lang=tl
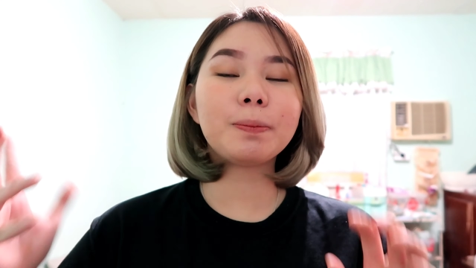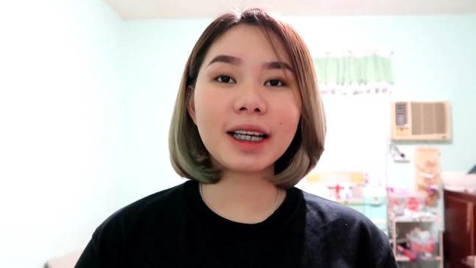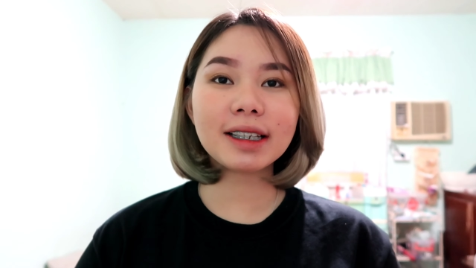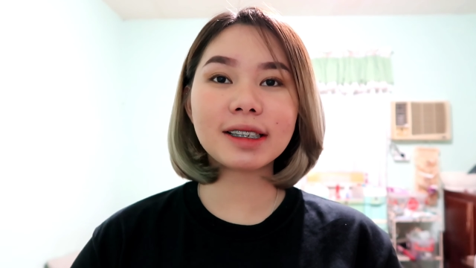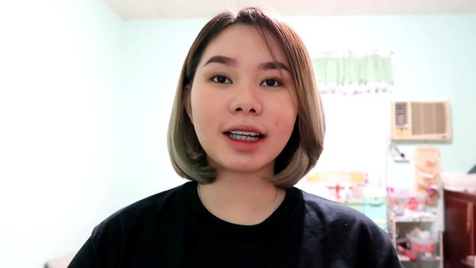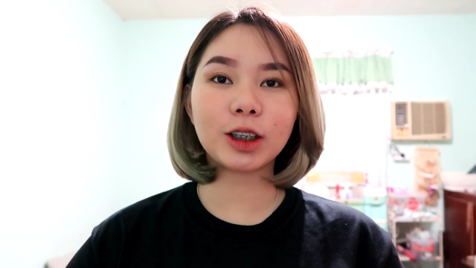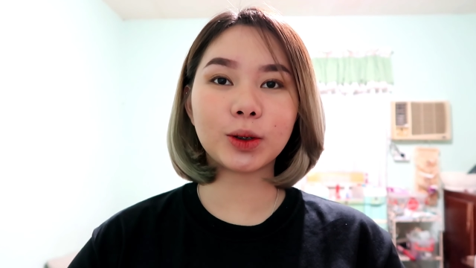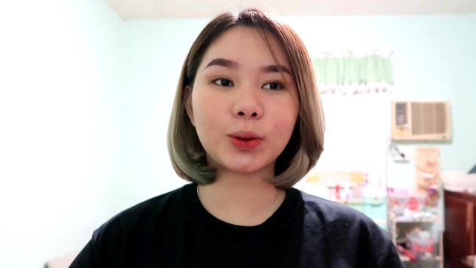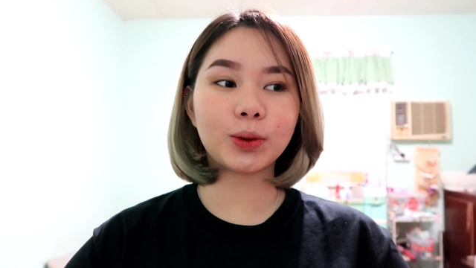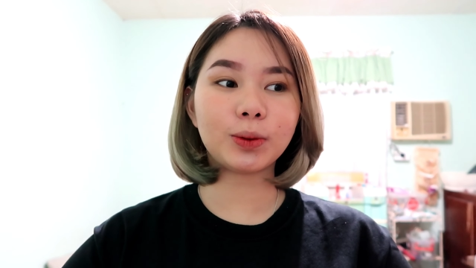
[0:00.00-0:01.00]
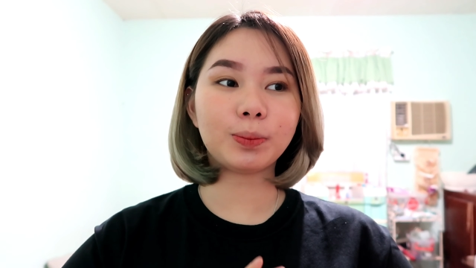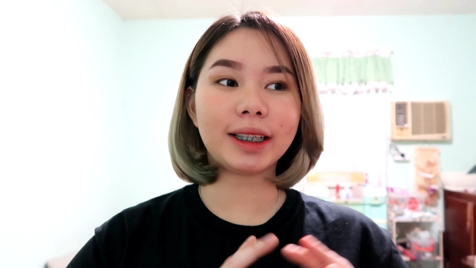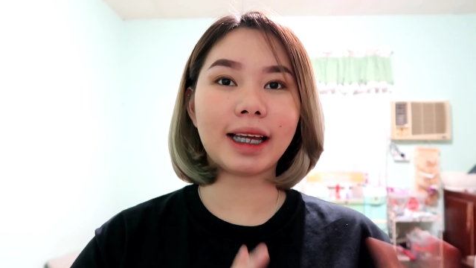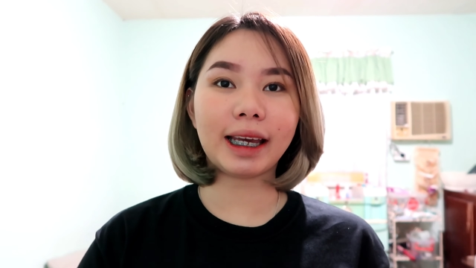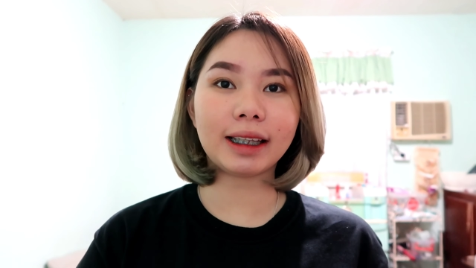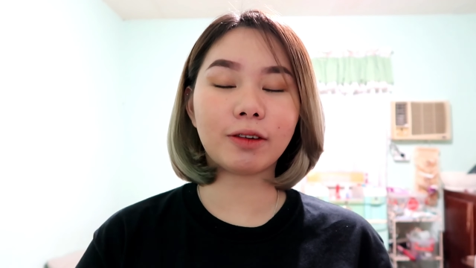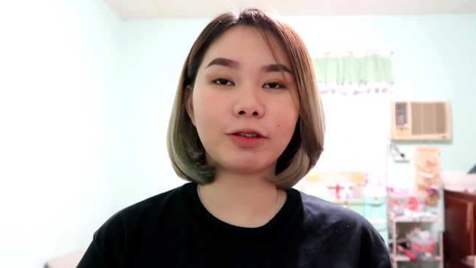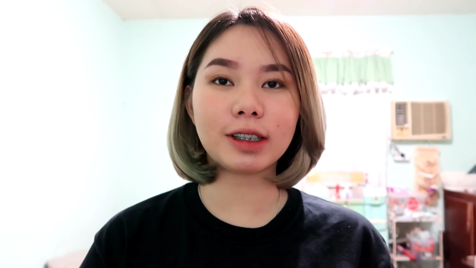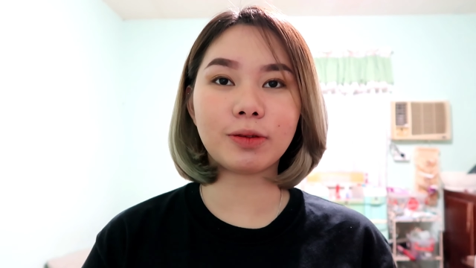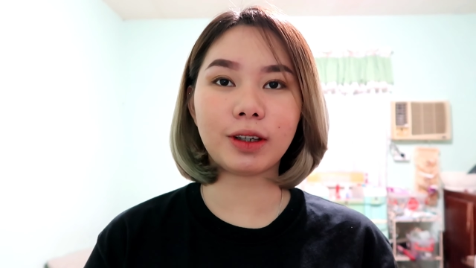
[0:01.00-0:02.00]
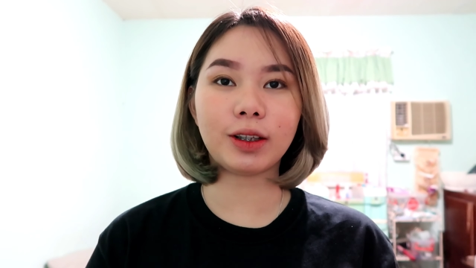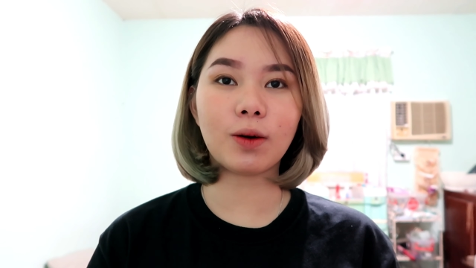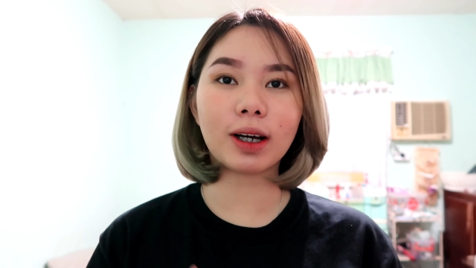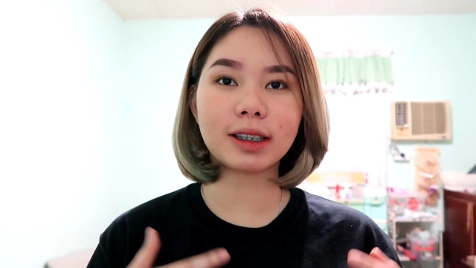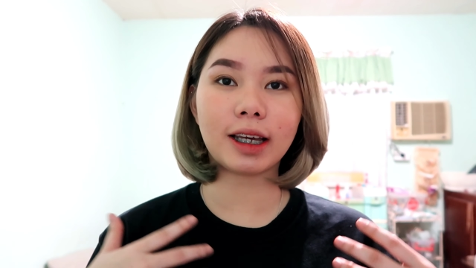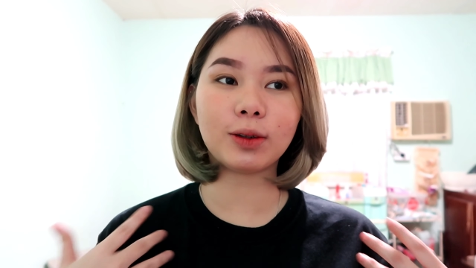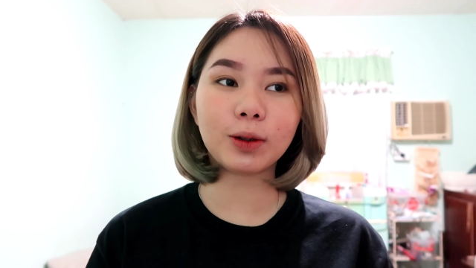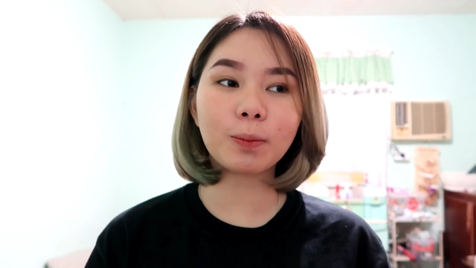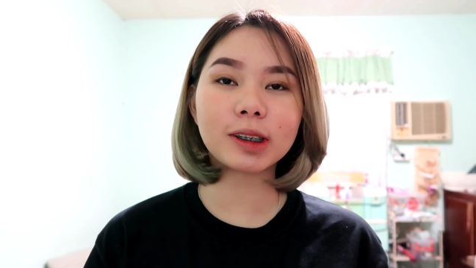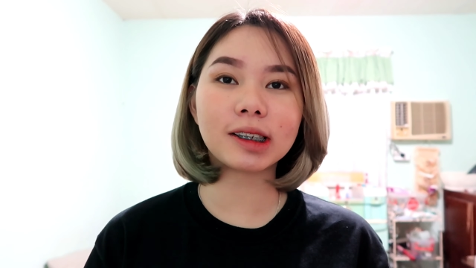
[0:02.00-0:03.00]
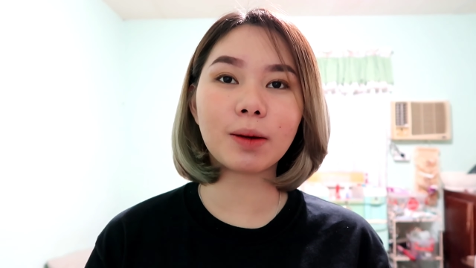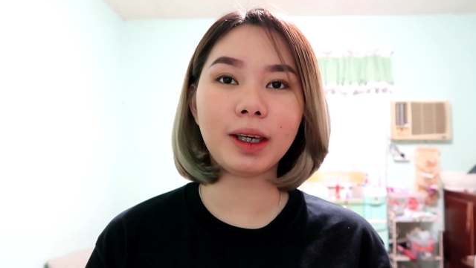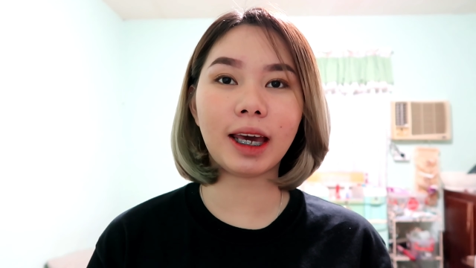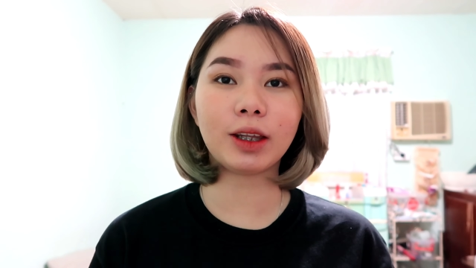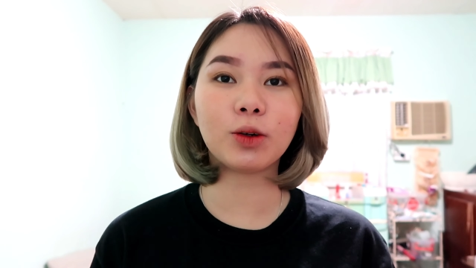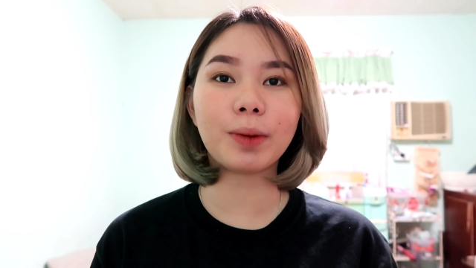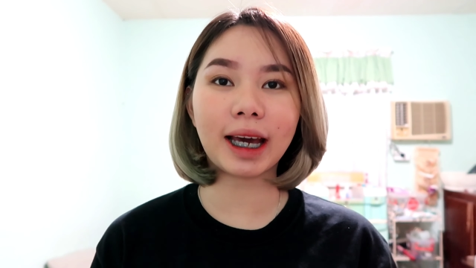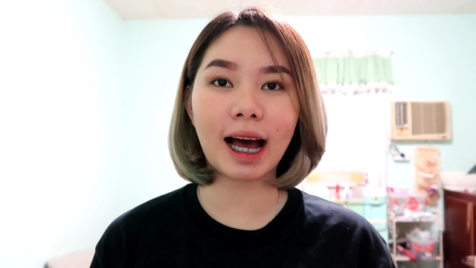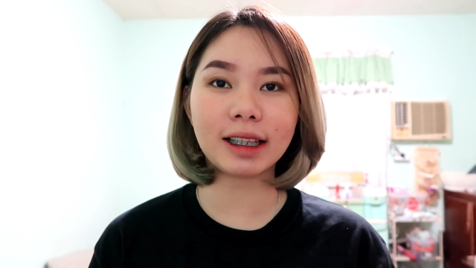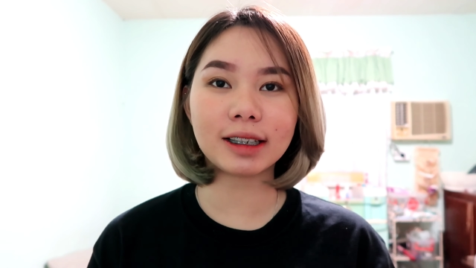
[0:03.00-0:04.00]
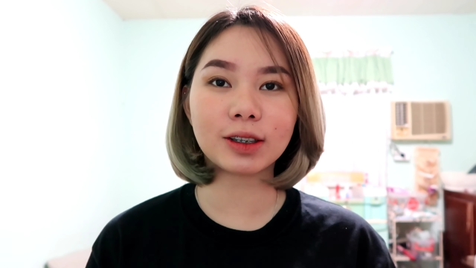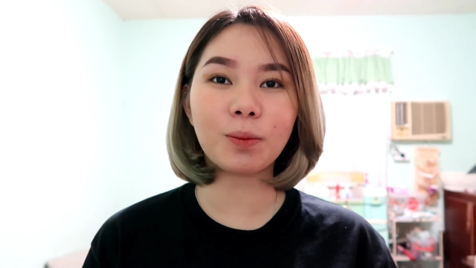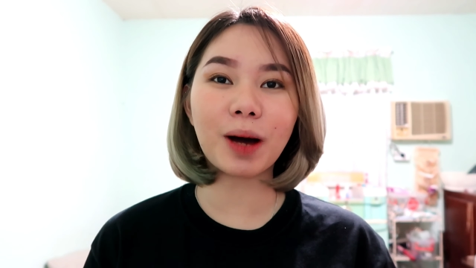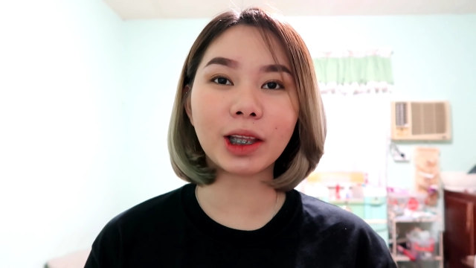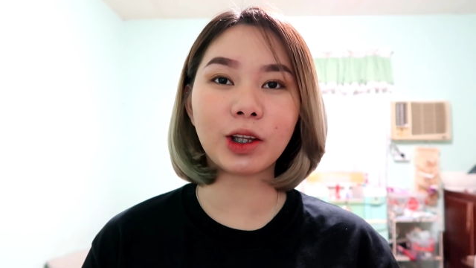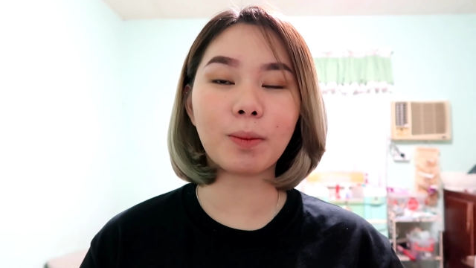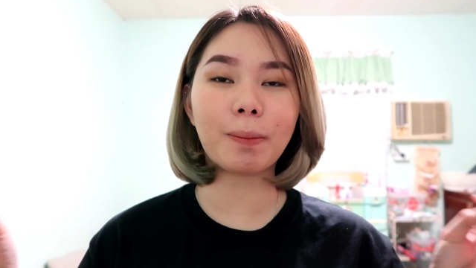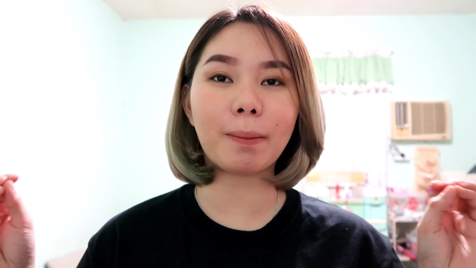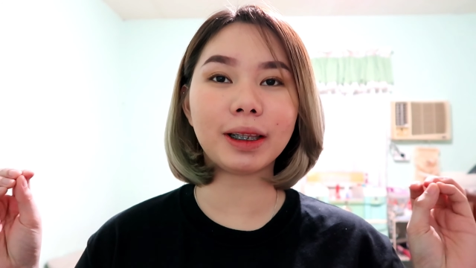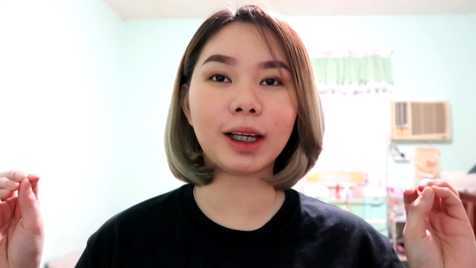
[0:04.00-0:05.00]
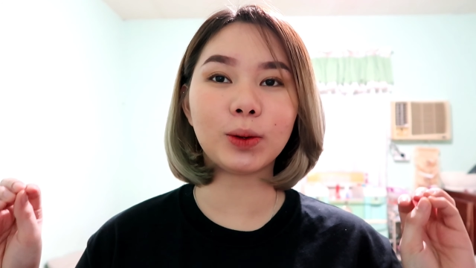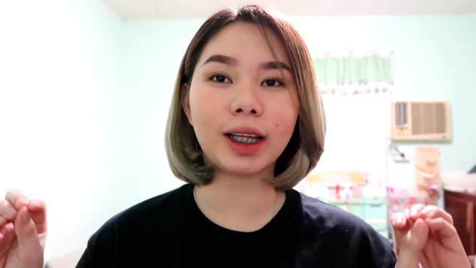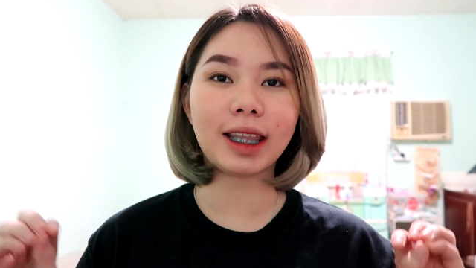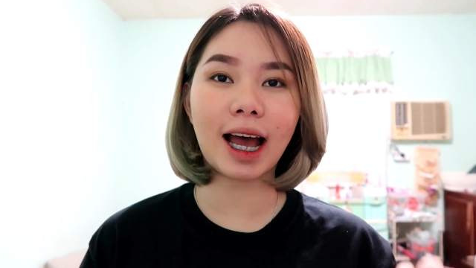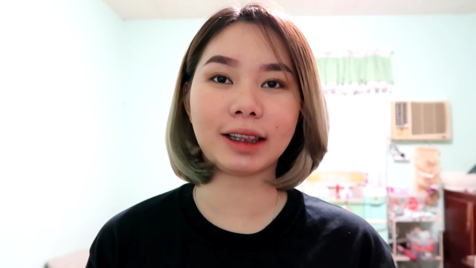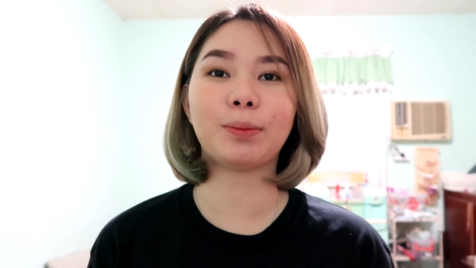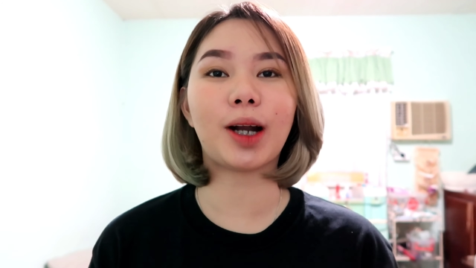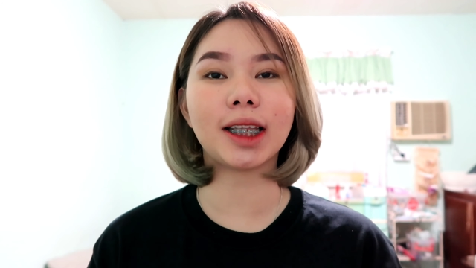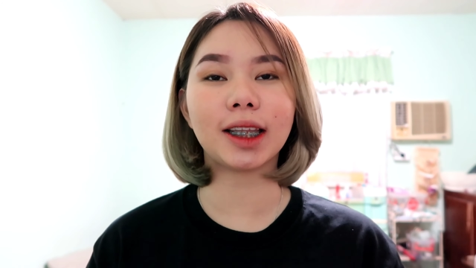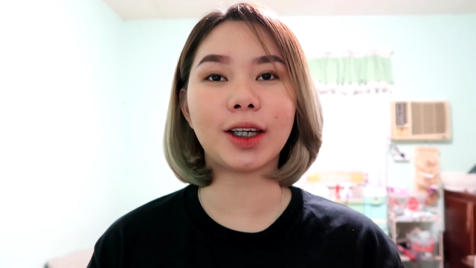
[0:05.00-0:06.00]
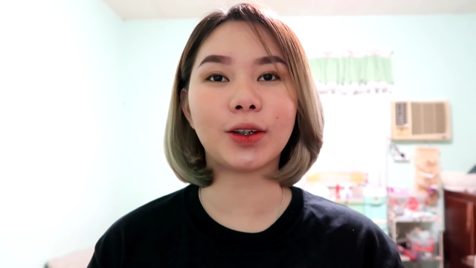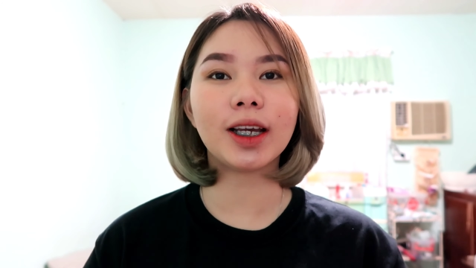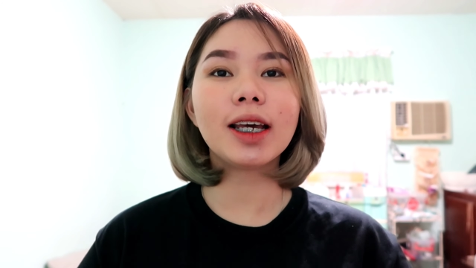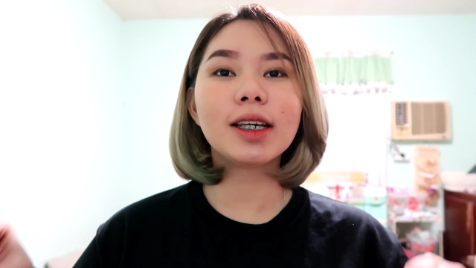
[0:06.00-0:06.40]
please stay tuned by the end of this video kasi doon ko po sasabihin yung mechanics kung paano nyo mapapanalunan lahat ng product na yon.